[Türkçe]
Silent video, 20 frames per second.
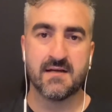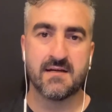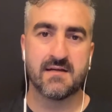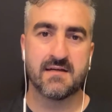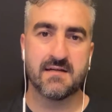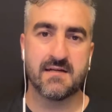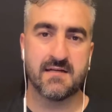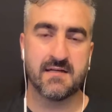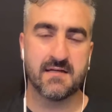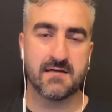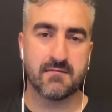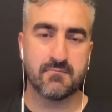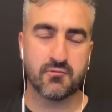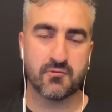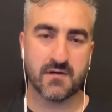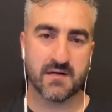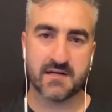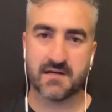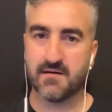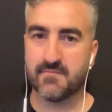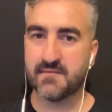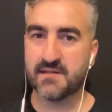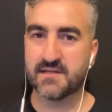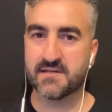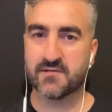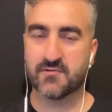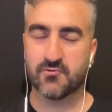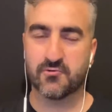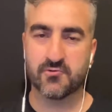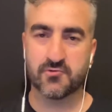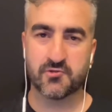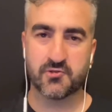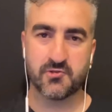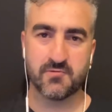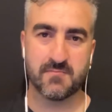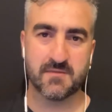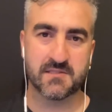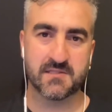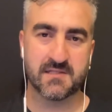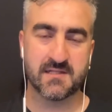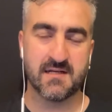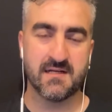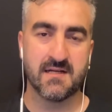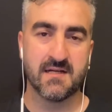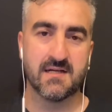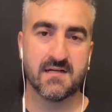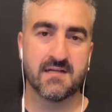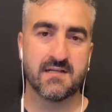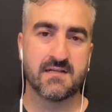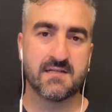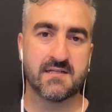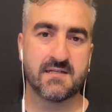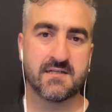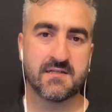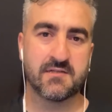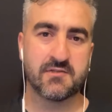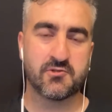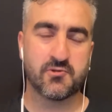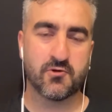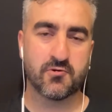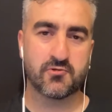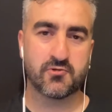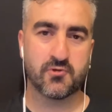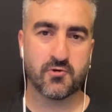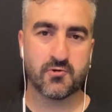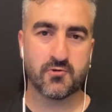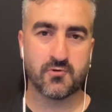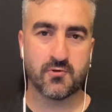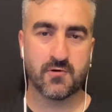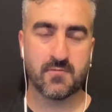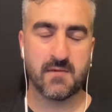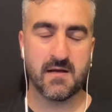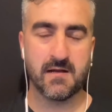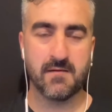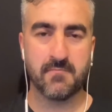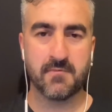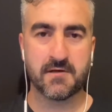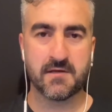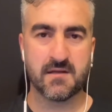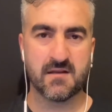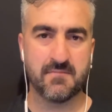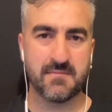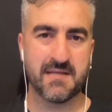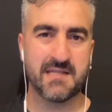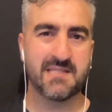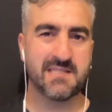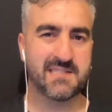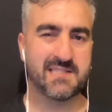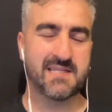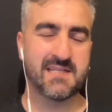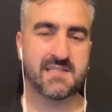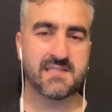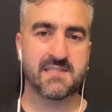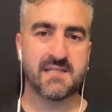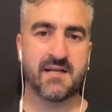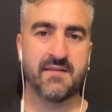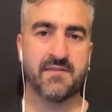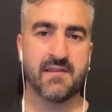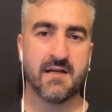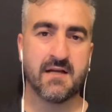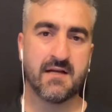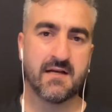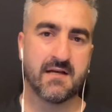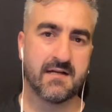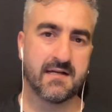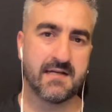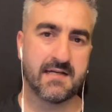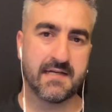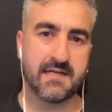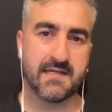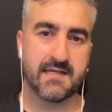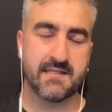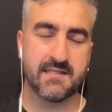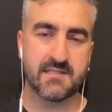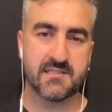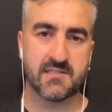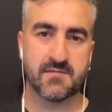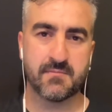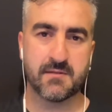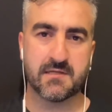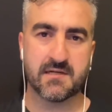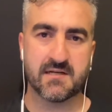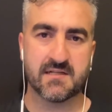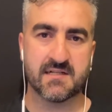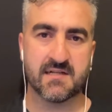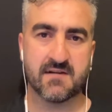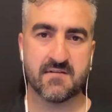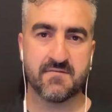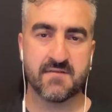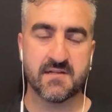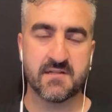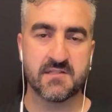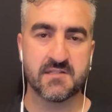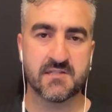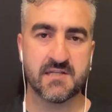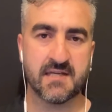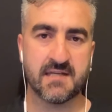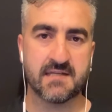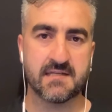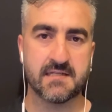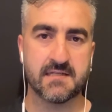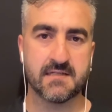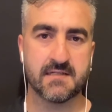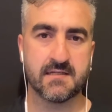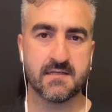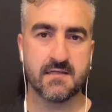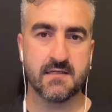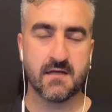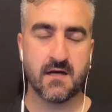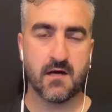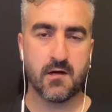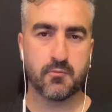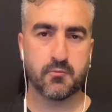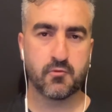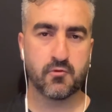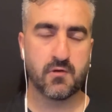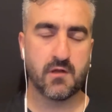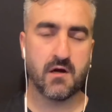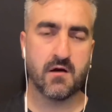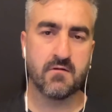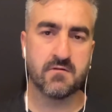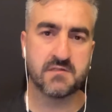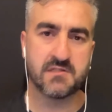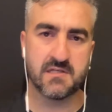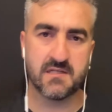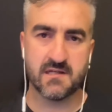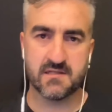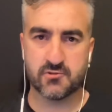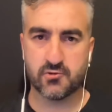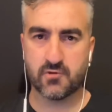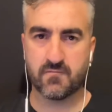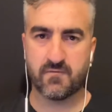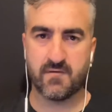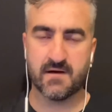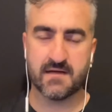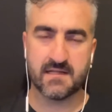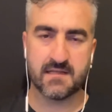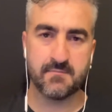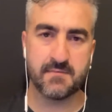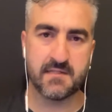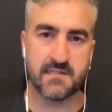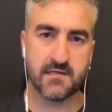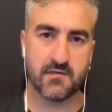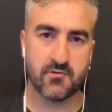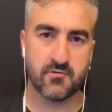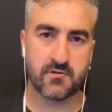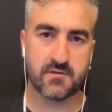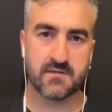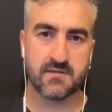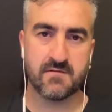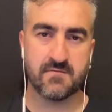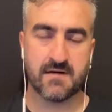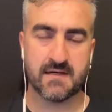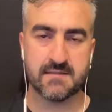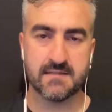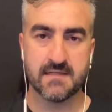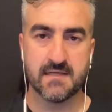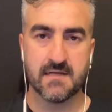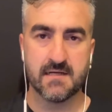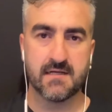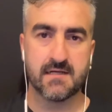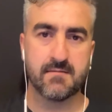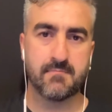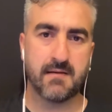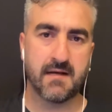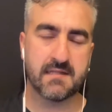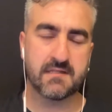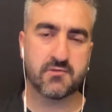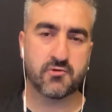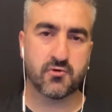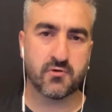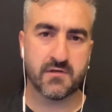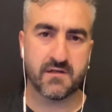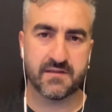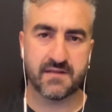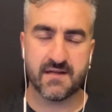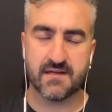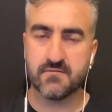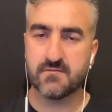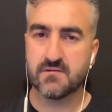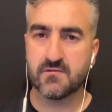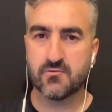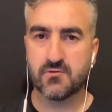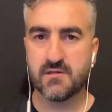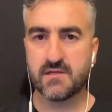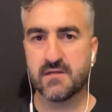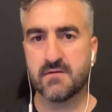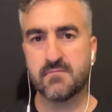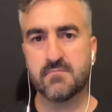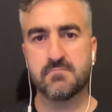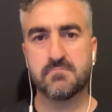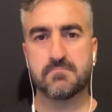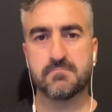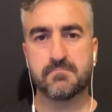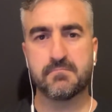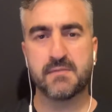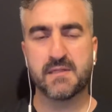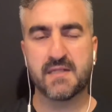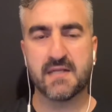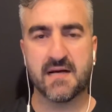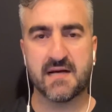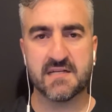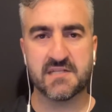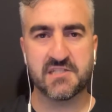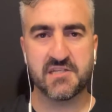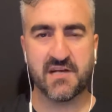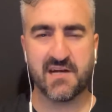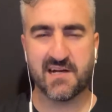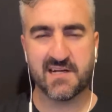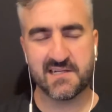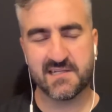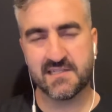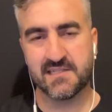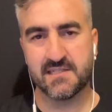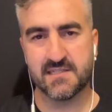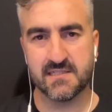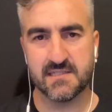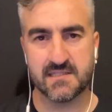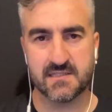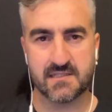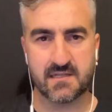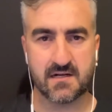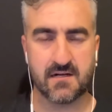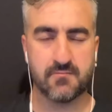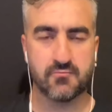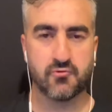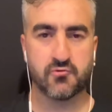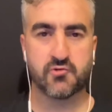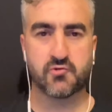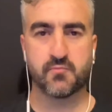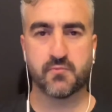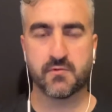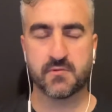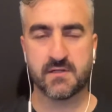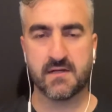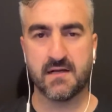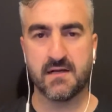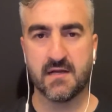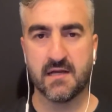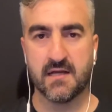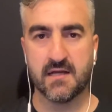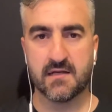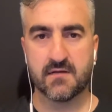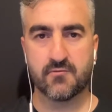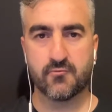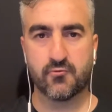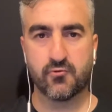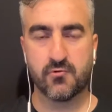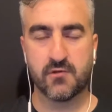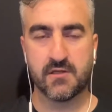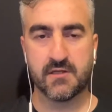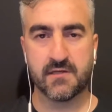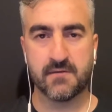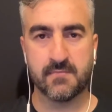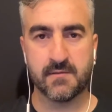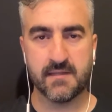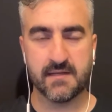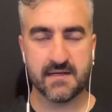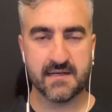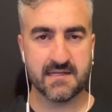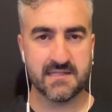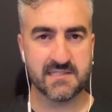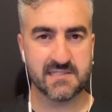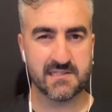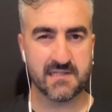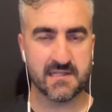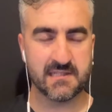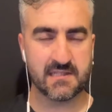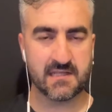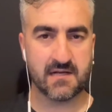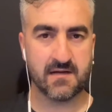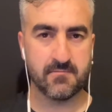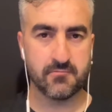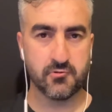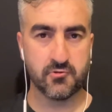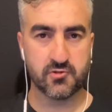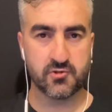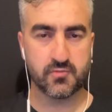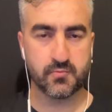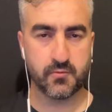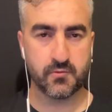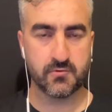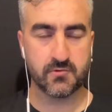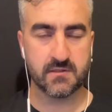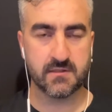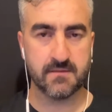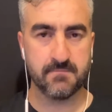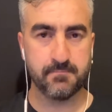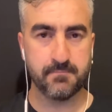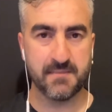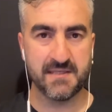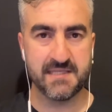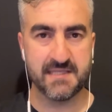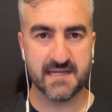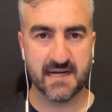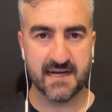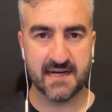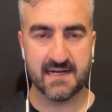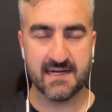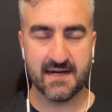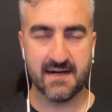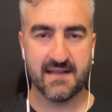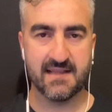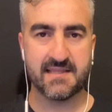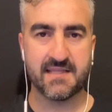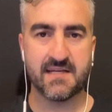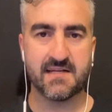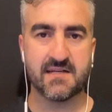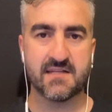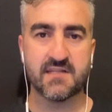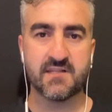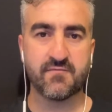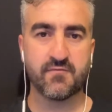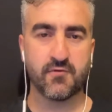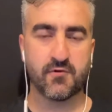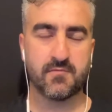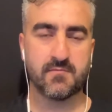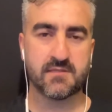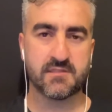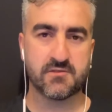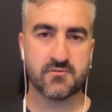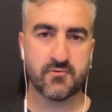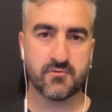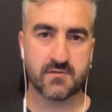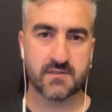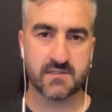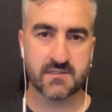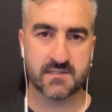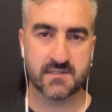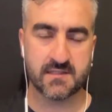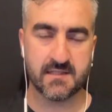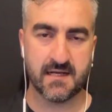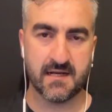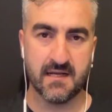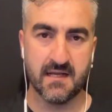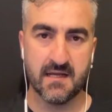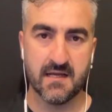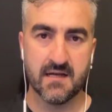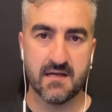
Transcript: e, bu rakamların konuşulması e, çok çok normal. Bakalım Enis Destan e, nasıl bir karar verecek? Abdullah Avcı ile çok farklı bir diyalogları var. Belki oradan dolayı bir tercih hakkını Trabzonspor'a kullanabilir. En azından Trabzonspor'un da bir yerli alternatif olması noktasında